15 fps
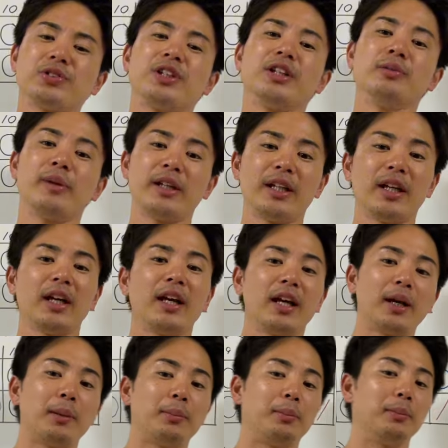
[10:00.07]
ス低めに、
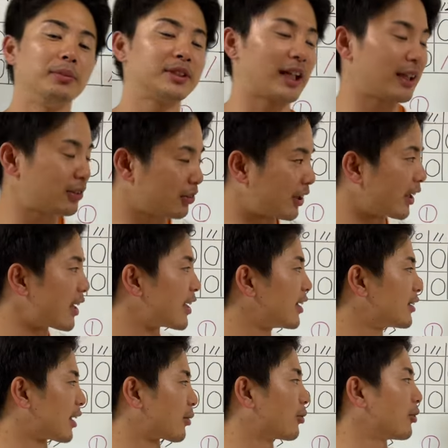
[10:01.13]
えー、ちゃんと投げ
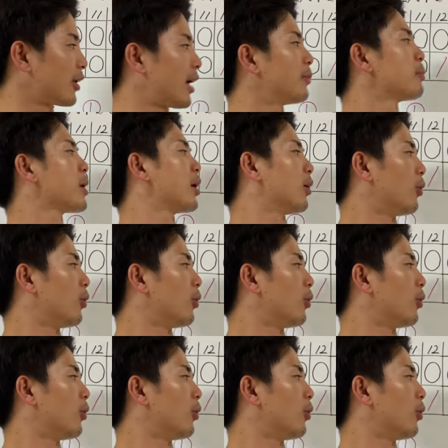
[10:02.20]
切ったこのね、